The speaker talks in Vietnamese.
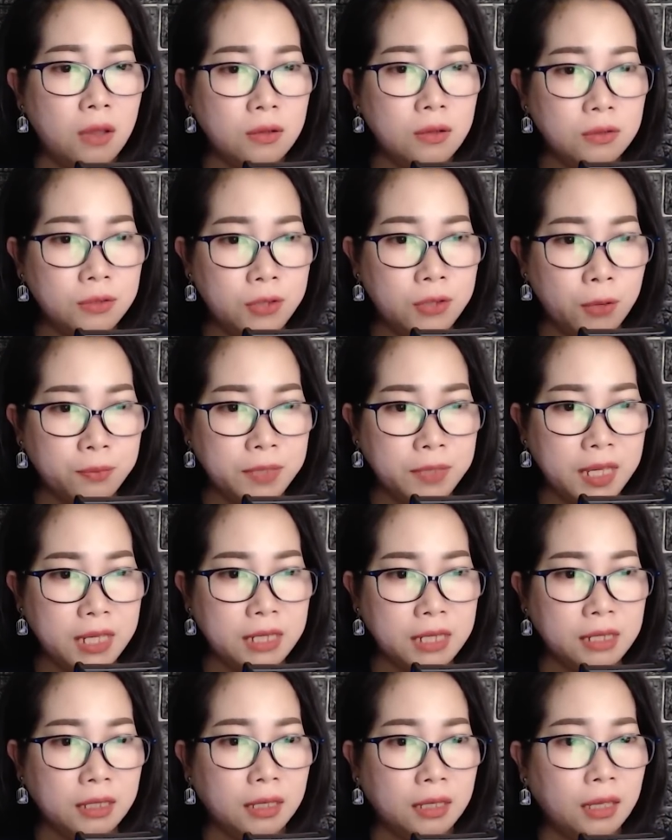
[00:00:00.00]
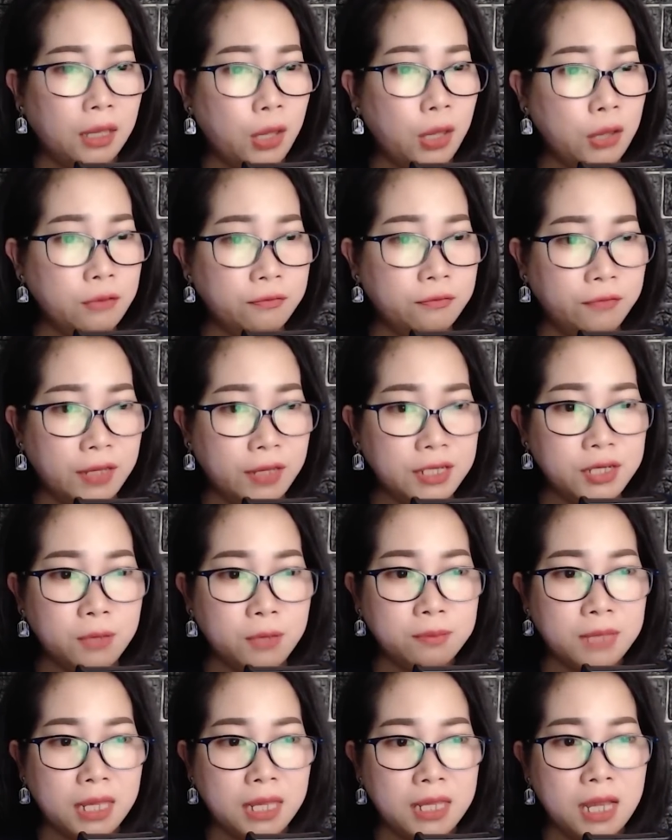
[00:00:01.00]
đột nhiên Viễn
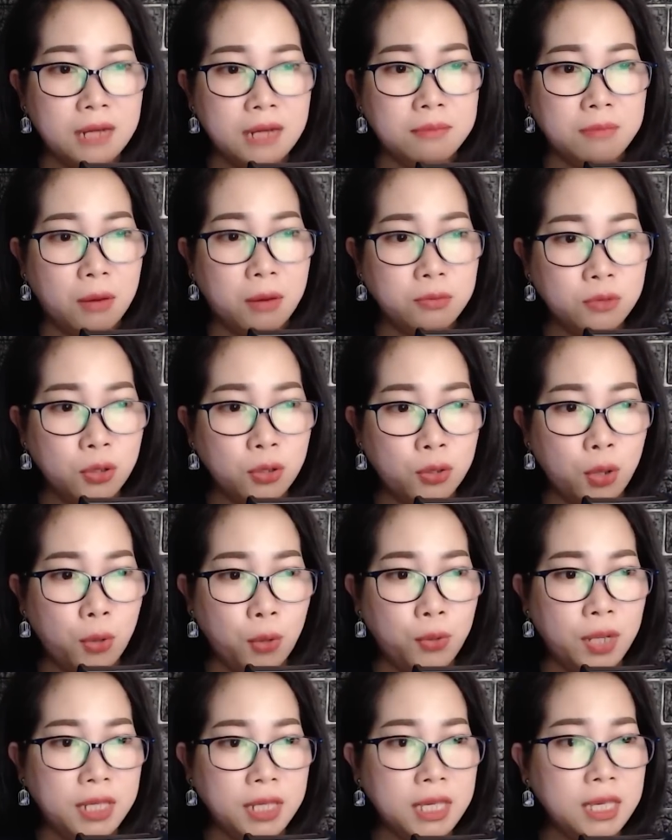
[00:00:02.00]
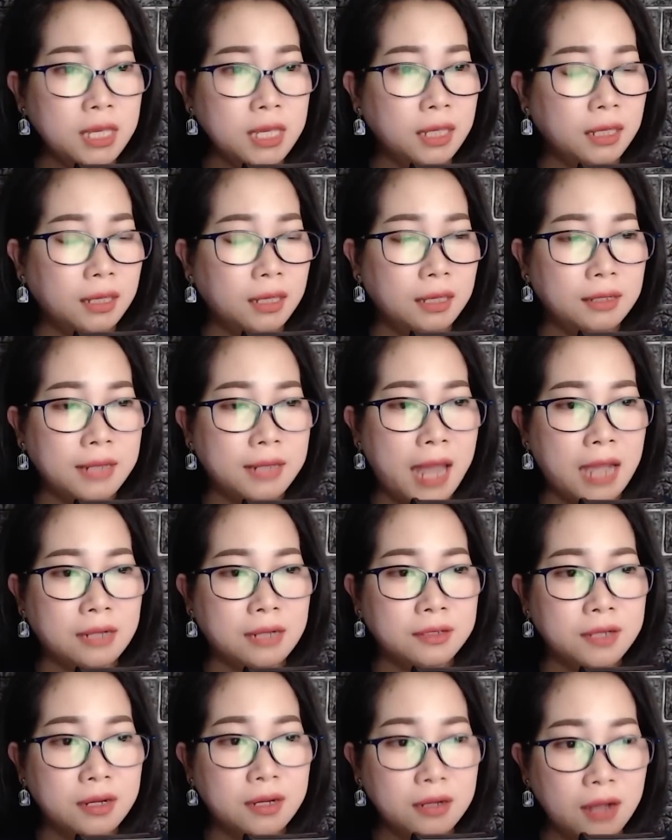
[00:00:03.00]
trông thấy hình bóng của cô Lý
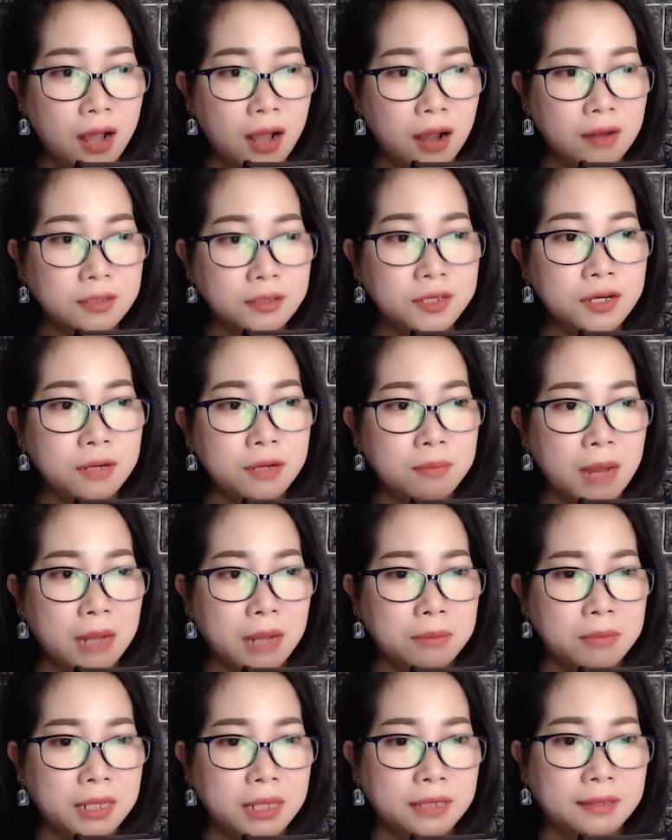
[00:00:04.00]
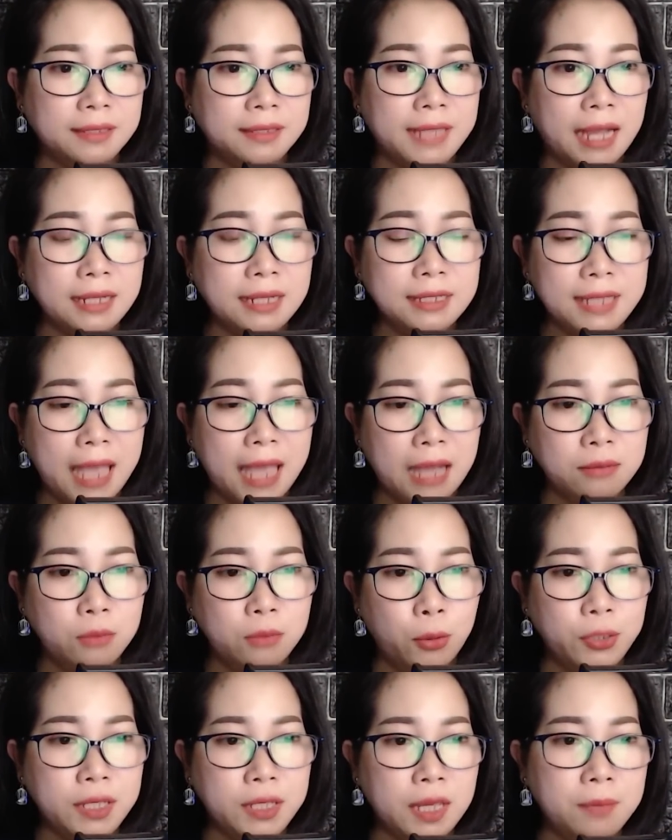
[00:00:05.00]
đang đứng ở trước mặt mình, chắn ngang
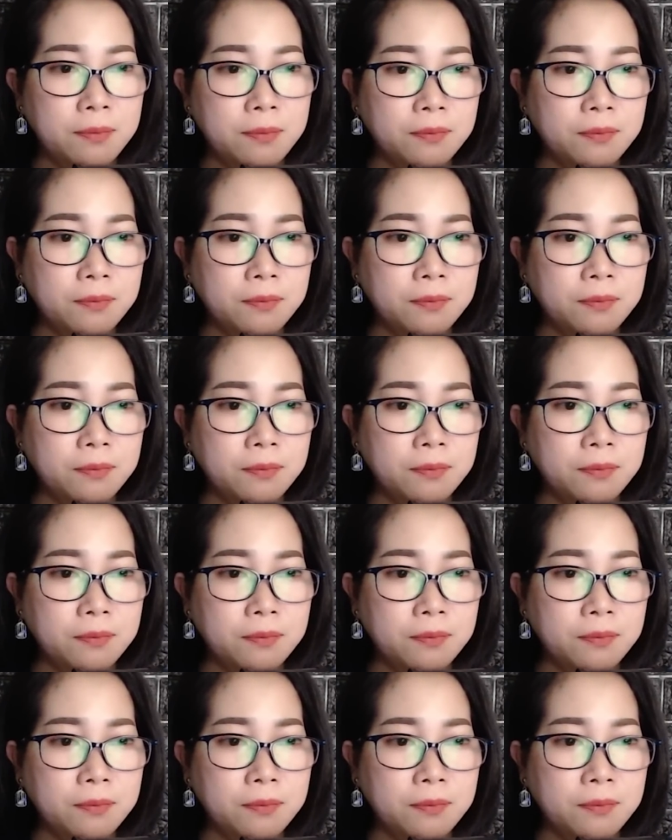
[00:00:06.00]
mũi kiếm.